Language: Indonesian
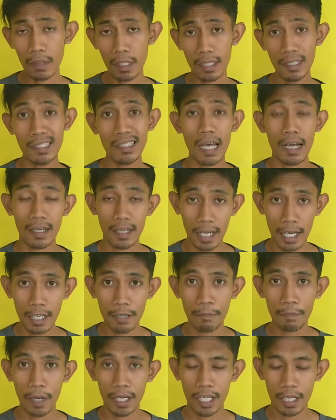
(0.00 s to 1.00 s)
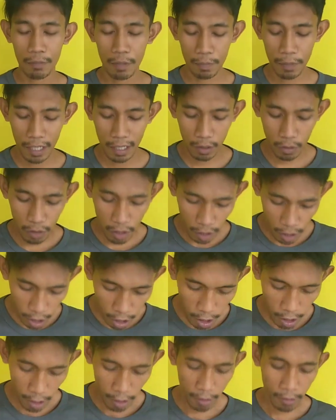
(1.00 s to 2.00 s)
stagnan pada bibit itu
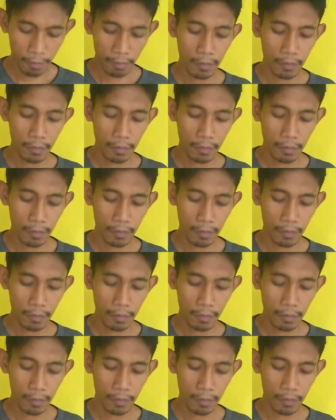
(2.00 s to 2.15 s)
sendiri.